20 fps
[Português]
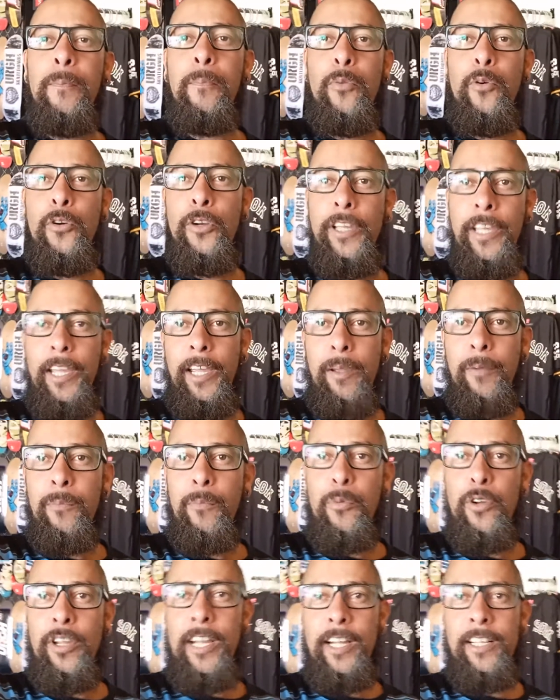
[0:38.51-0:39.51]
Por quê?
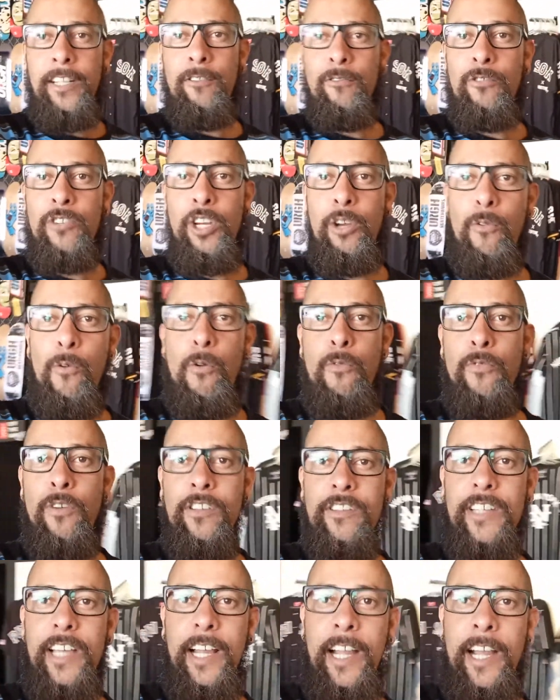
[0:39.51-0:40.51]
Porque ainda não chegou
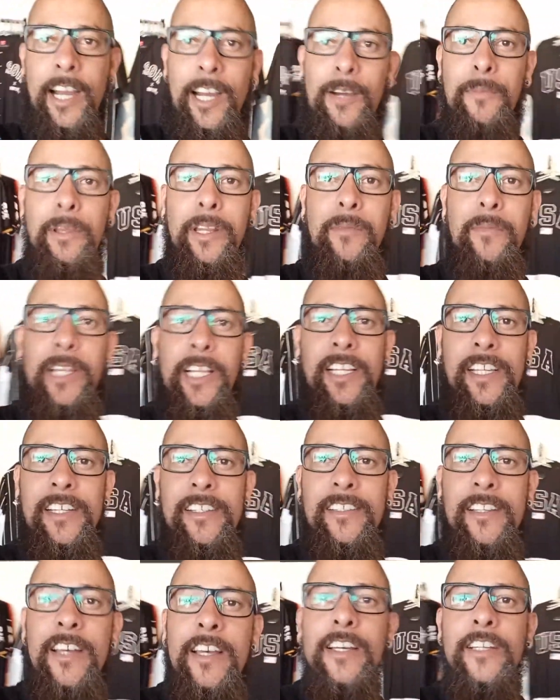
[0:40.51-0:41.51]
nossa câmera,
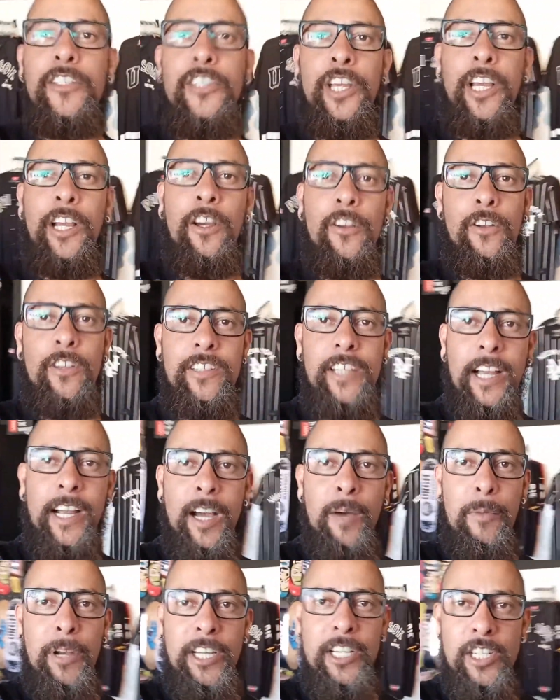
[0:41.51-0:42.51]
beleza? Chegando nossa
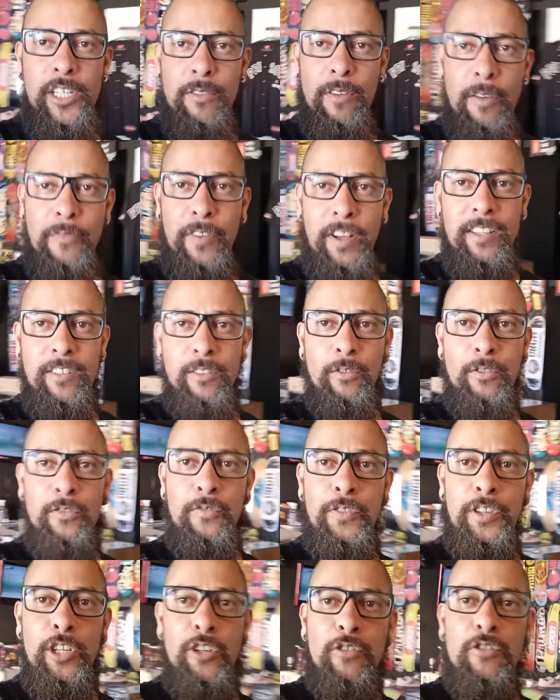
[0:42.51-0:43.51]
câmera, a gente vai fazer uns
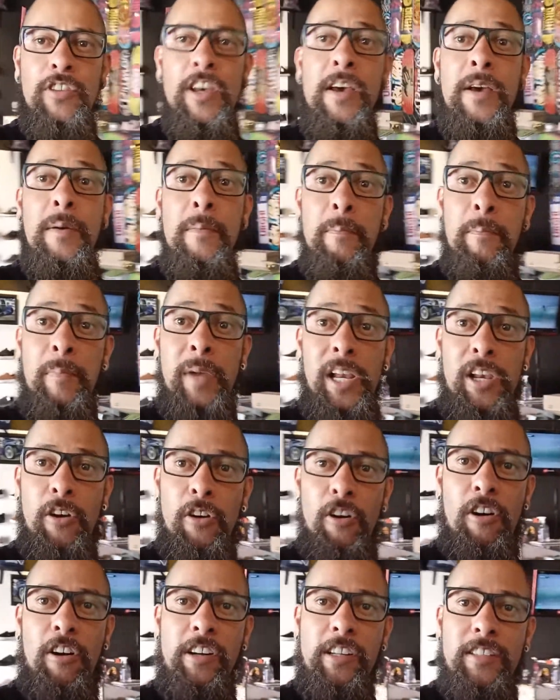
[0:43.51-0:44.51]
vídeos
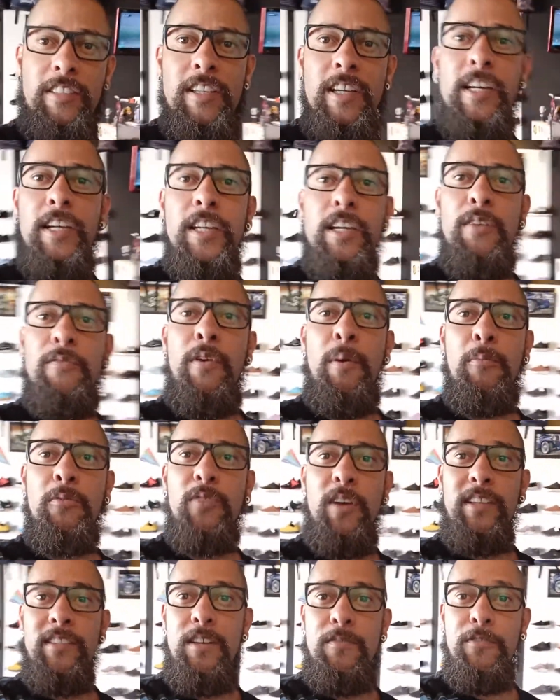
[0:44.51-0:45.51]
melhores. E vamos
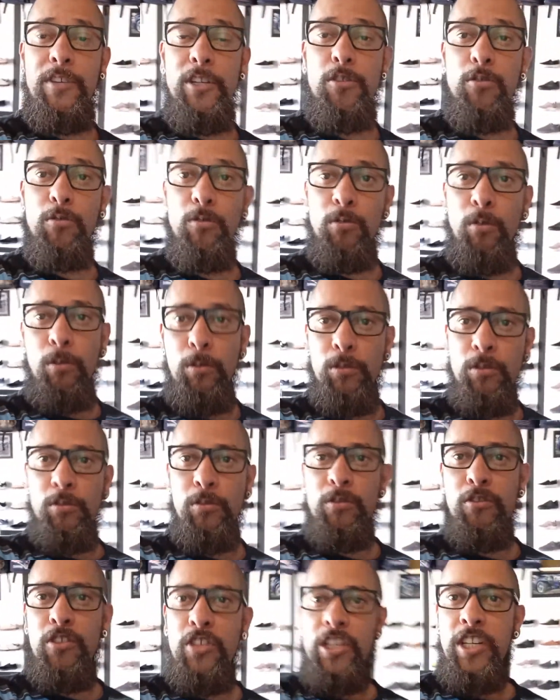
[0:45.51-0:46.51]
fazer vídeo todos
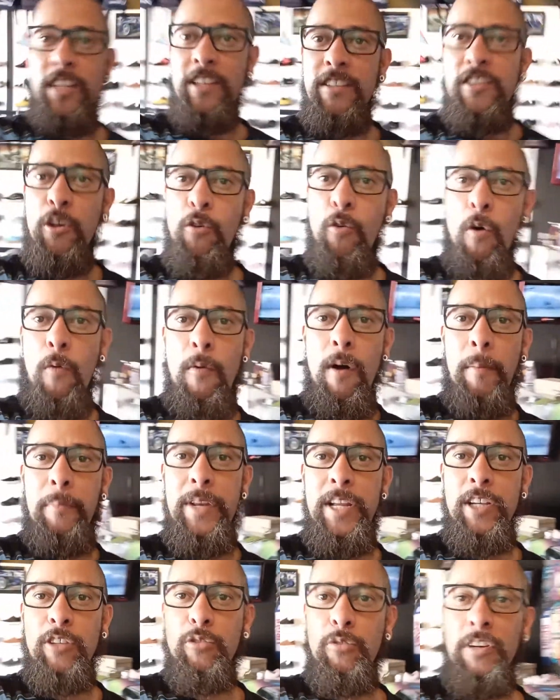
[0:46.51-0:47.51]
os dias de como
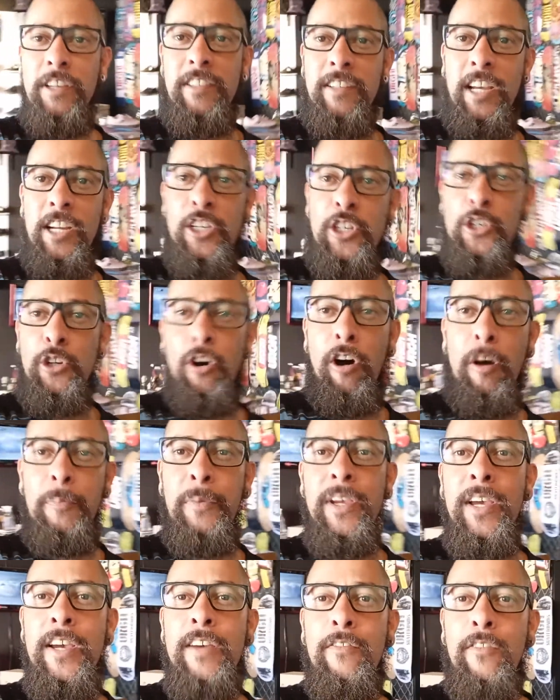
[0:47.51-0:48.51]
abrir a sua skate
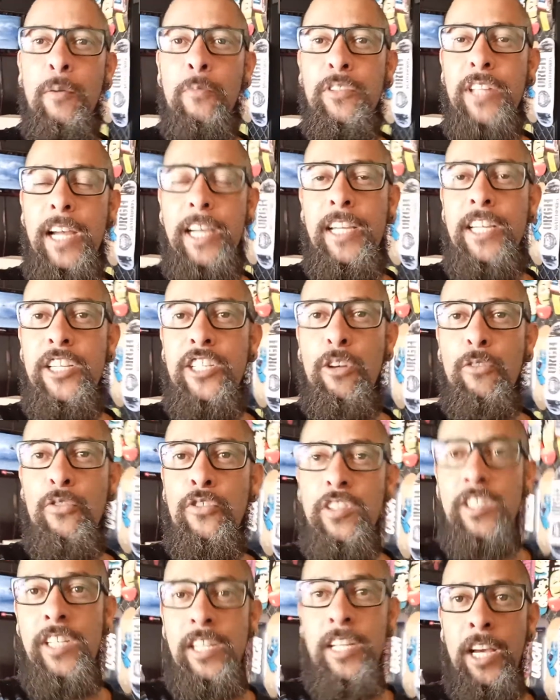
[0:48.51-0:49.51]
shop. Vamos estar tá aqui te
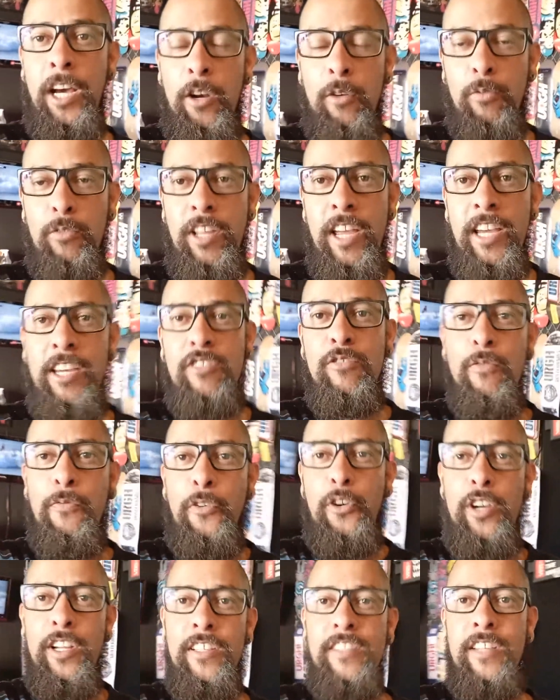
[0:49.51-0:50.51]
auxiliando desde o
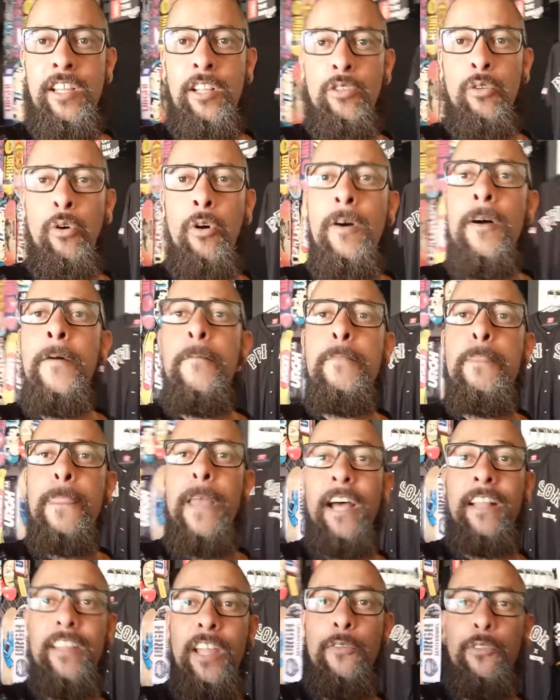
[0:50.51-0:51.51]
fornecedor
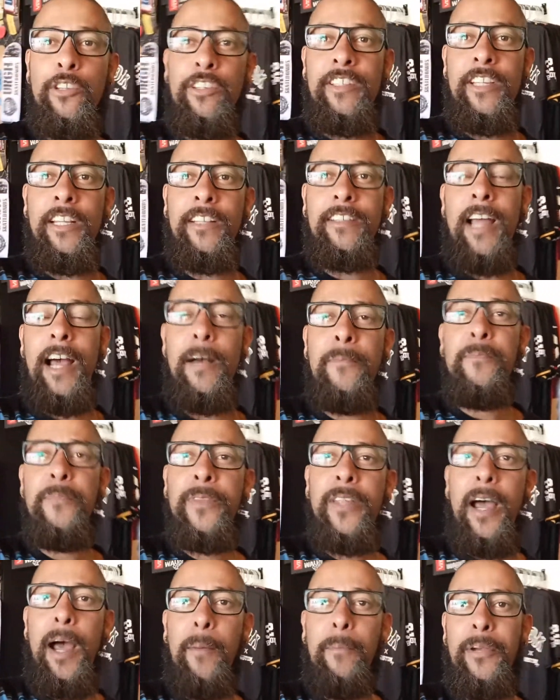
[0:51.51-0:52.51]
até você estar tá
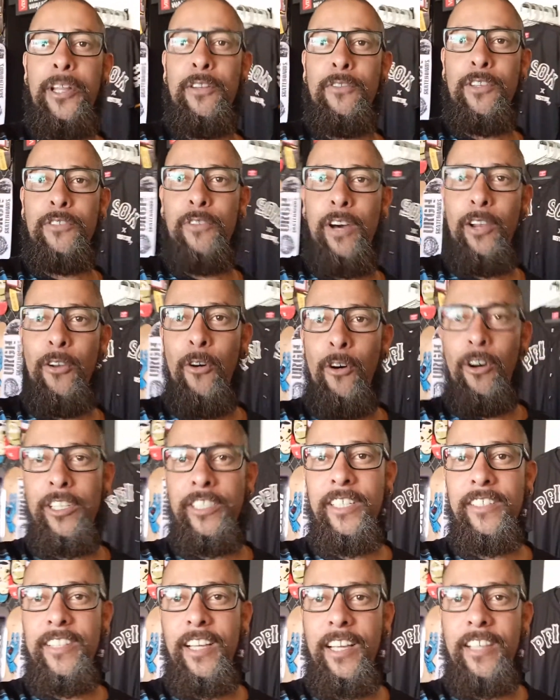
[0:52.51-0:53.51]
abrindo a sua
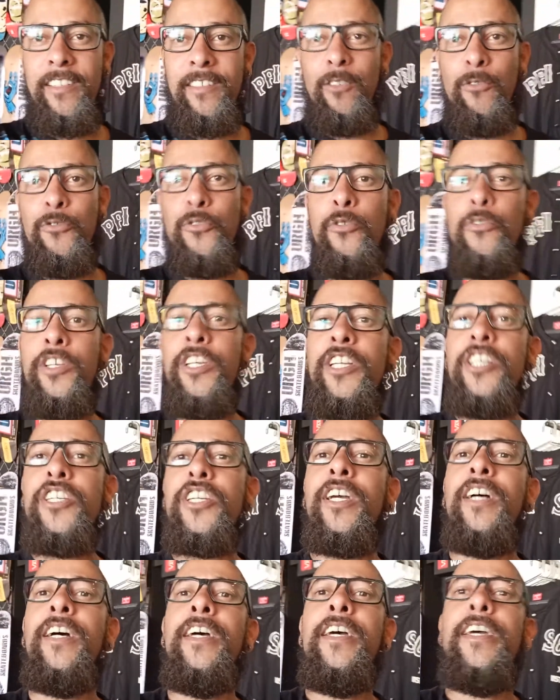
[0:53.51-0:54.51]
loja, essa questão
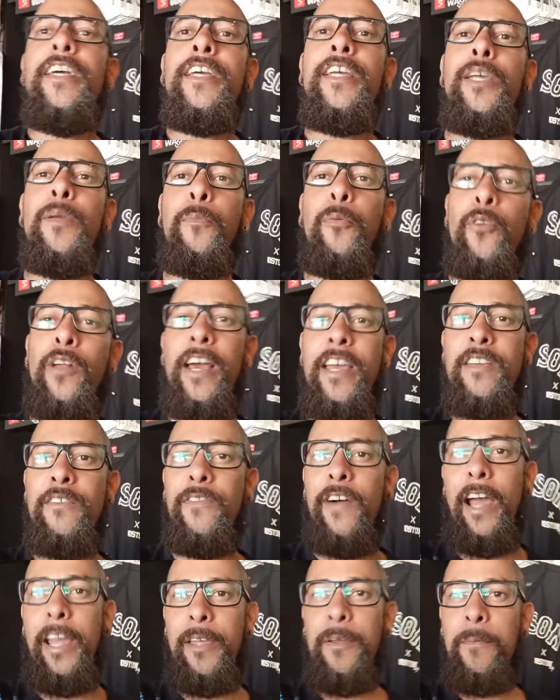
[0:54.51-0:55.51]
jurídica e por aí
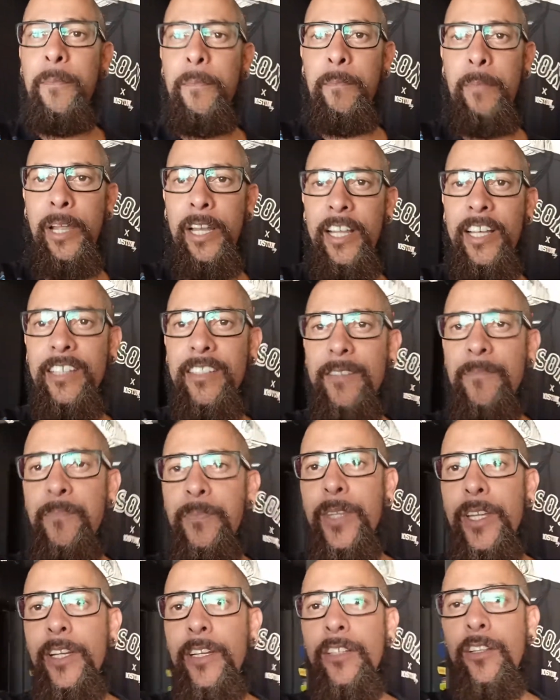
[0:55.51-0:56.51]
vai, beleza?
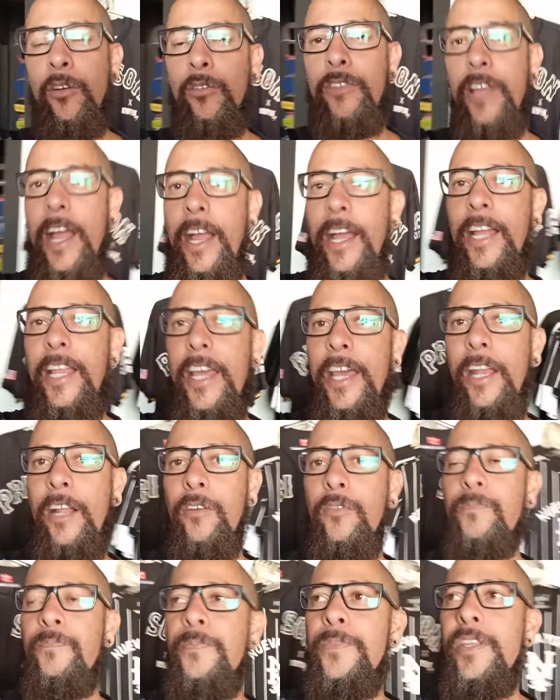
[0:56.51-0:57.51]
Então tá, galera,
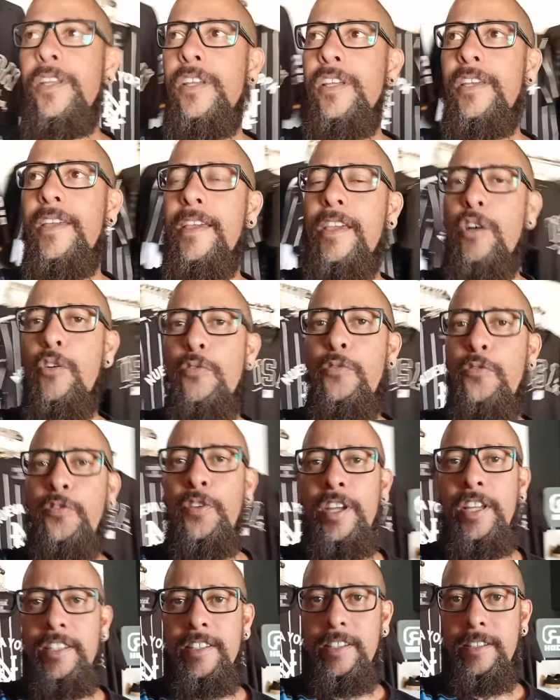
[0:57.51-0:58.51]
o que, que eu
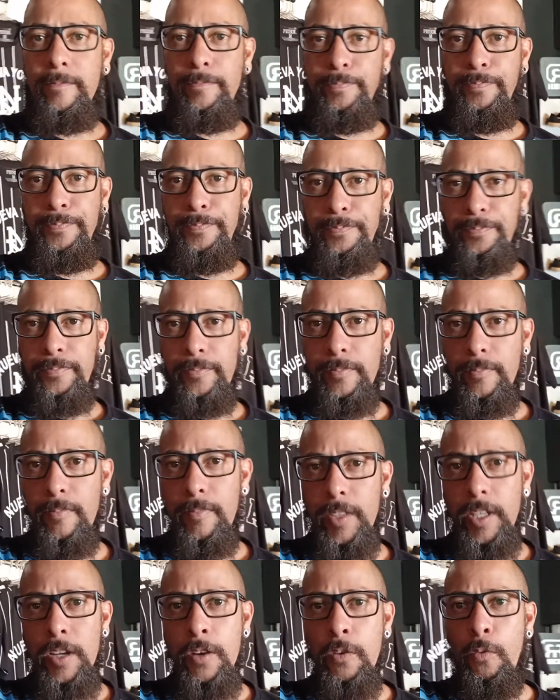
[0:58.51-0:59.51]
fiz
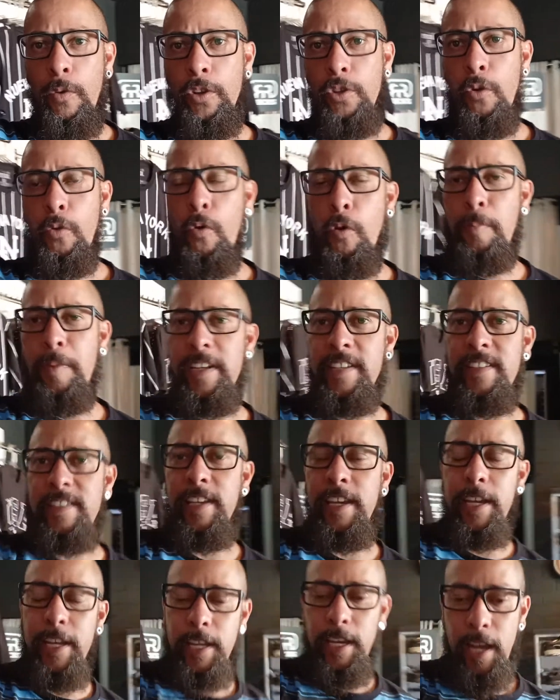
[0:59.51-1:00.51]
quando eu
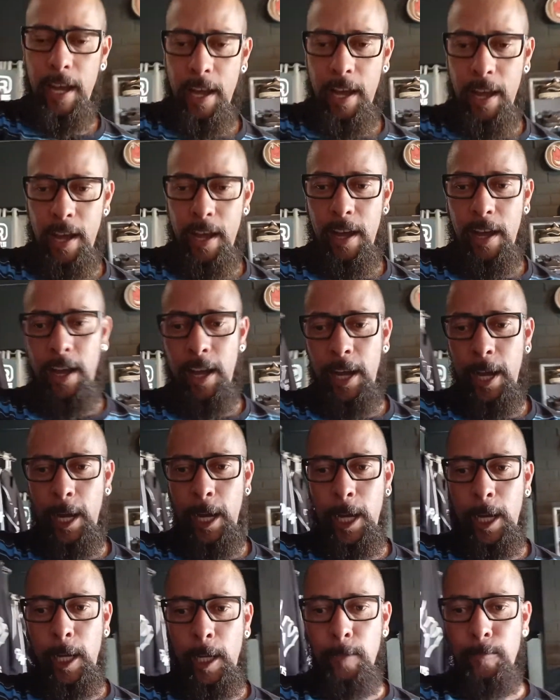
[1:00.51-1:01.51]
comecei
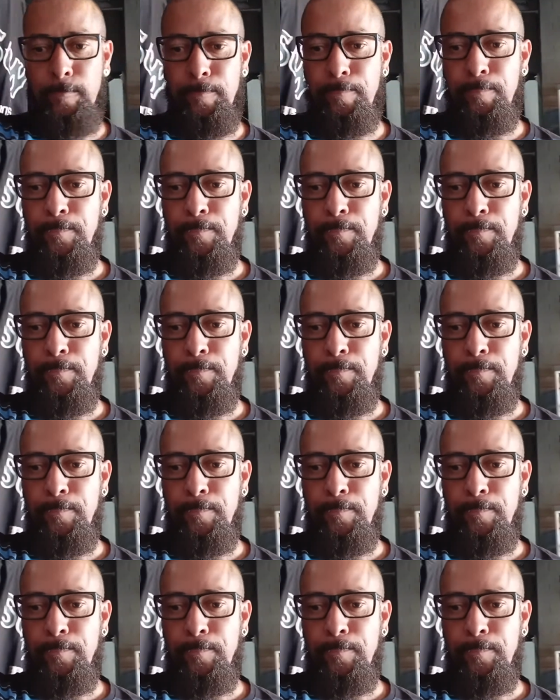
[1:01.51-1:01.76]
a.